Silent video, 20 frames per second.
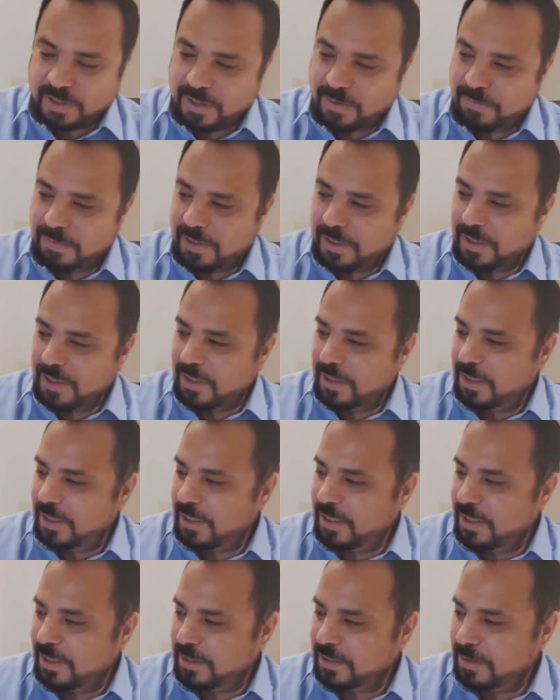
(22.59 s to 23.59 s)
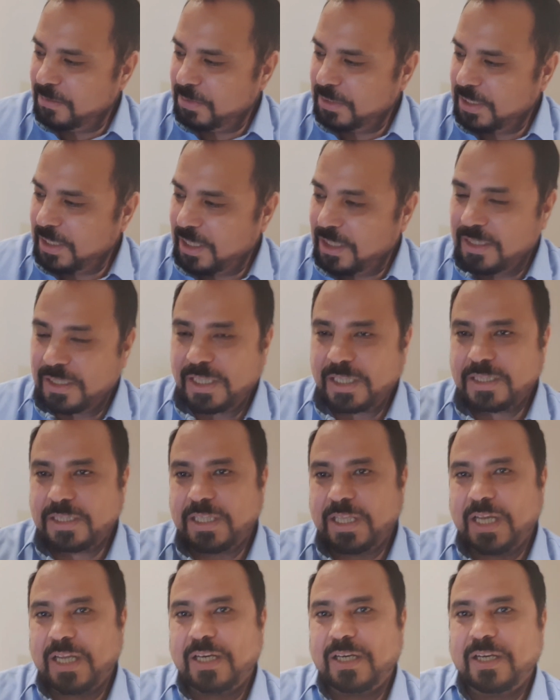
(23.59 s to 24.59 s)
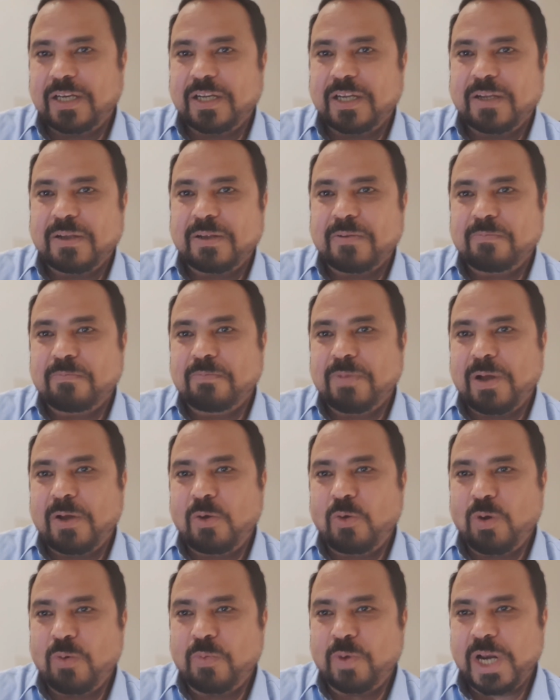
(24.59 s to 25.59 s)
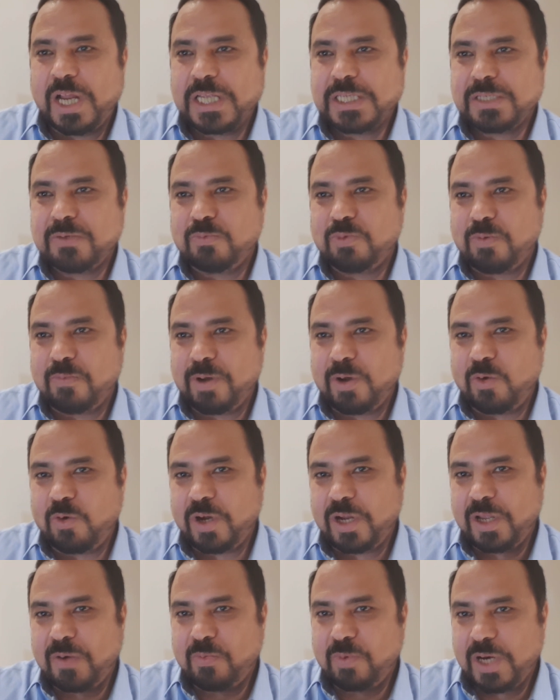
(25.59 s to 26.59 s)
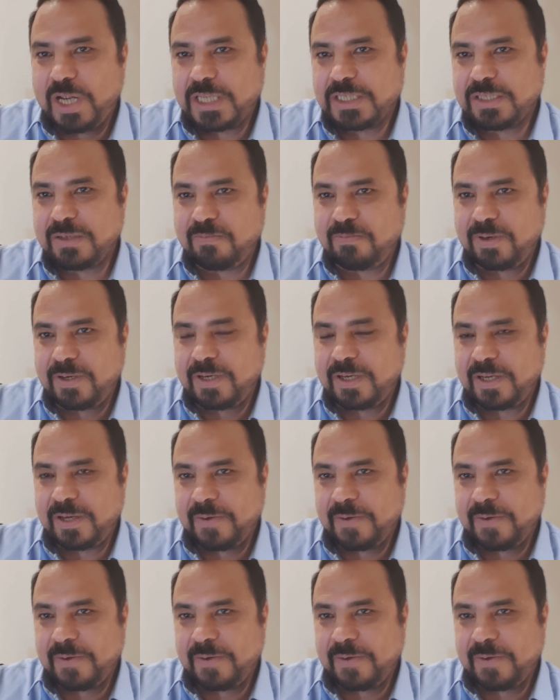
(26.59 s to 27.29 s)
قبل قليل عندما تحدثت عن ما هو مناسب وما هو غير مناسب